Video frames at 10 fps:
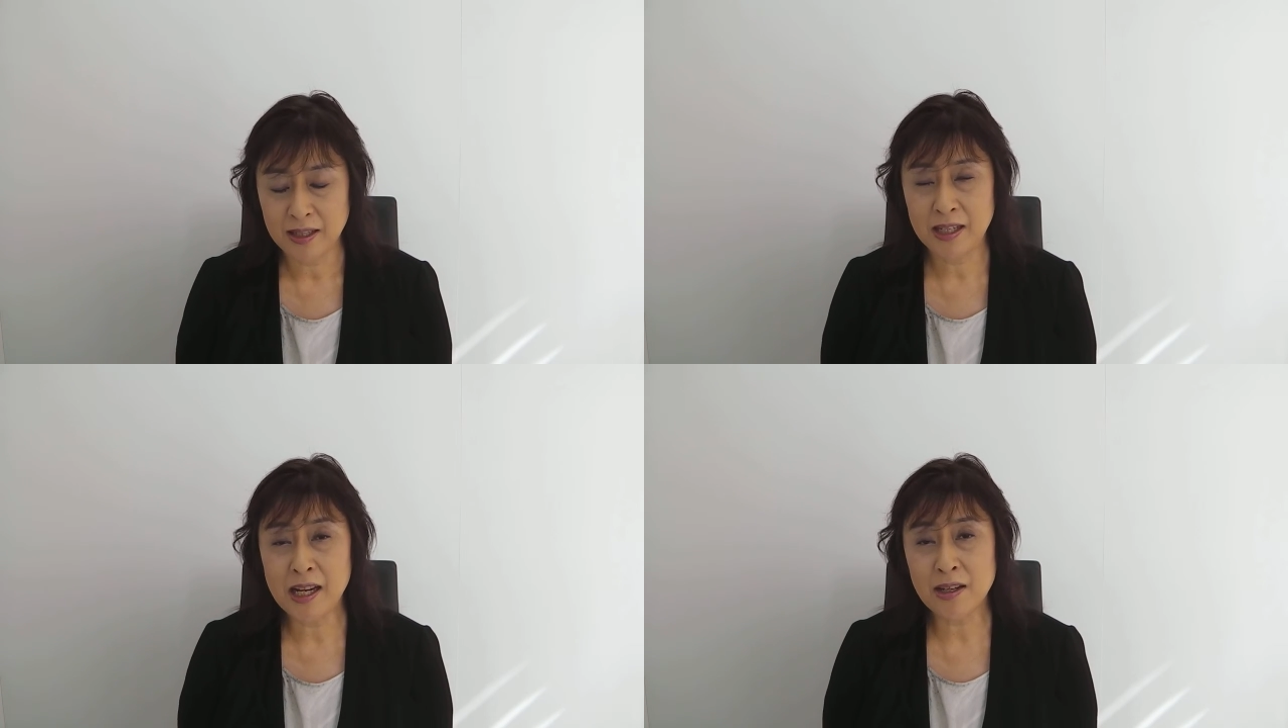
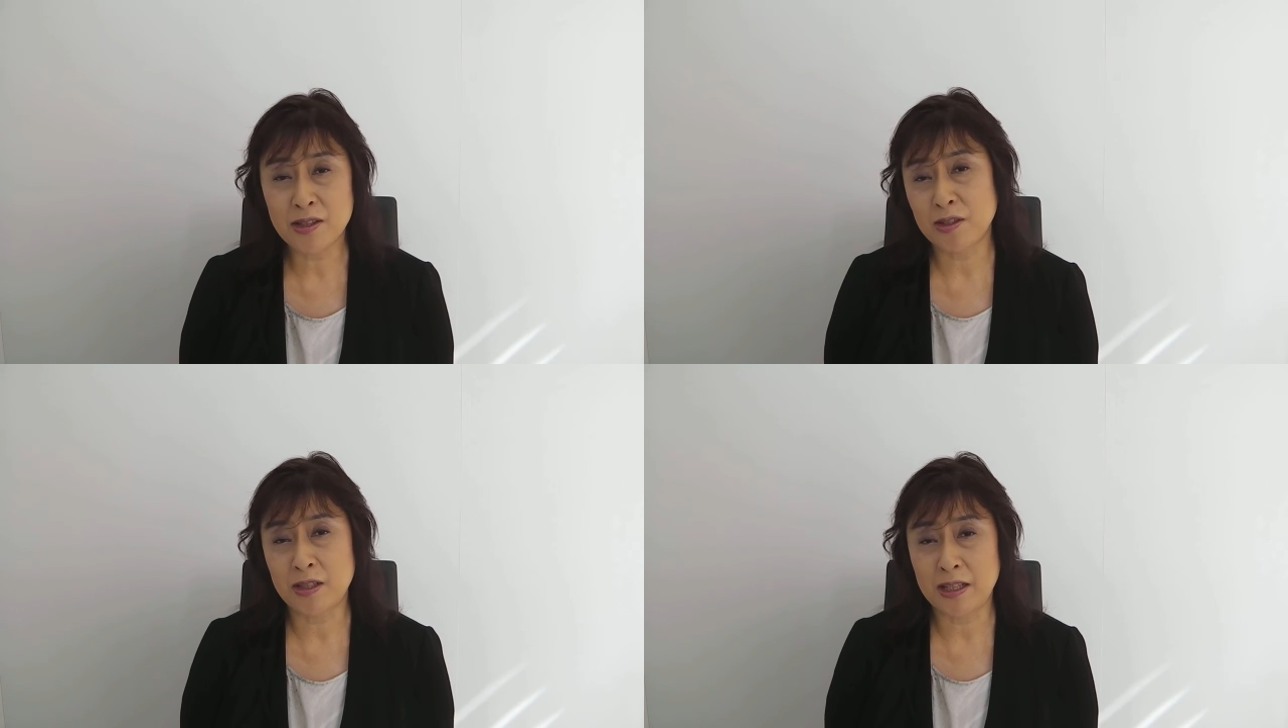
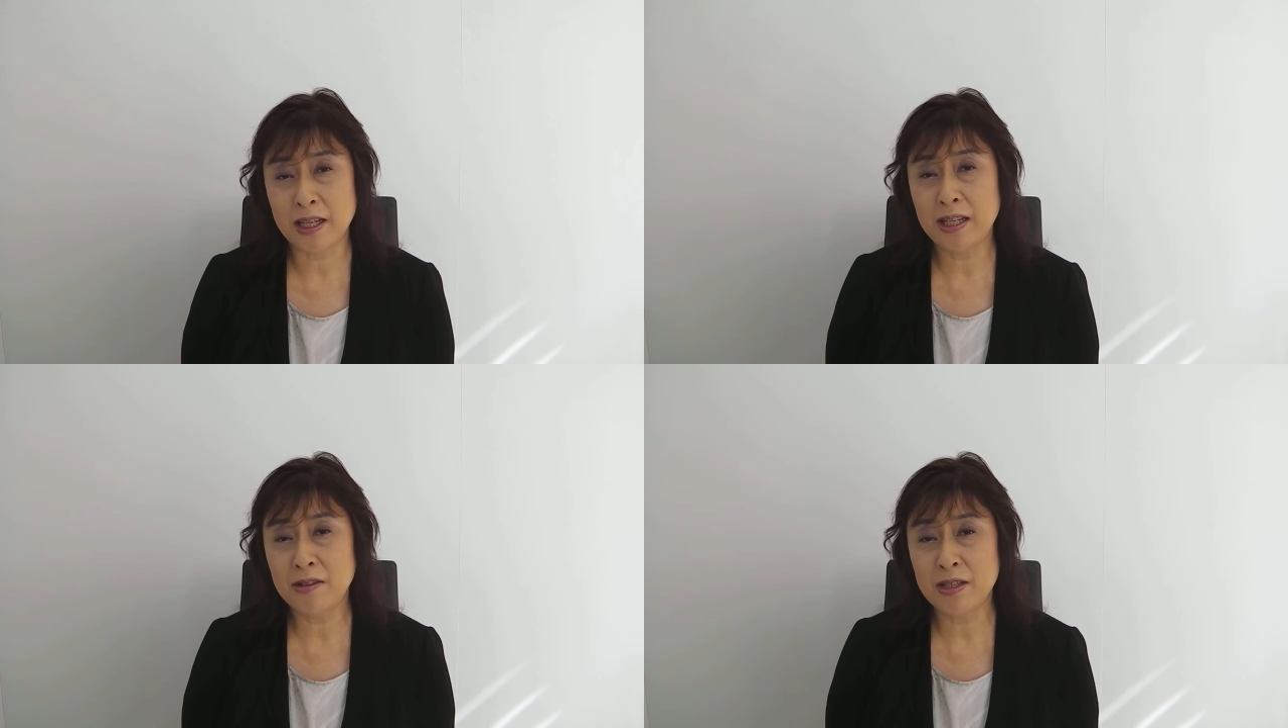リラックス
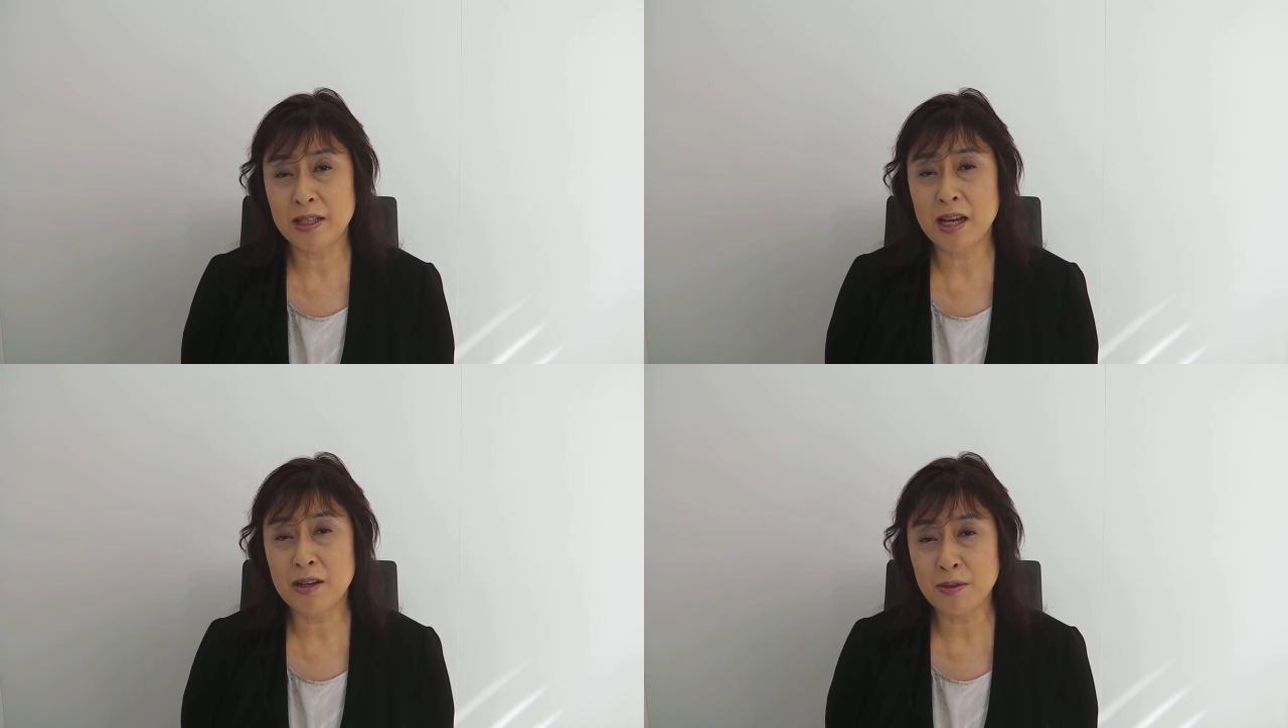できる
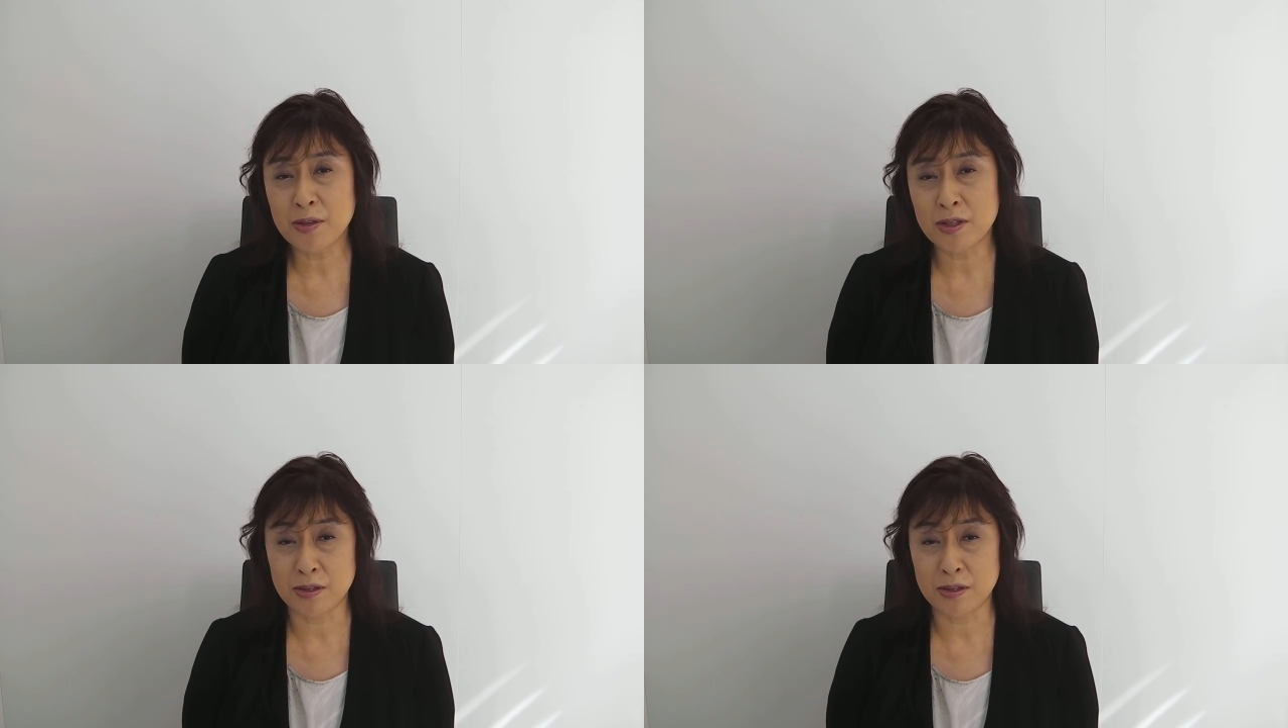時間を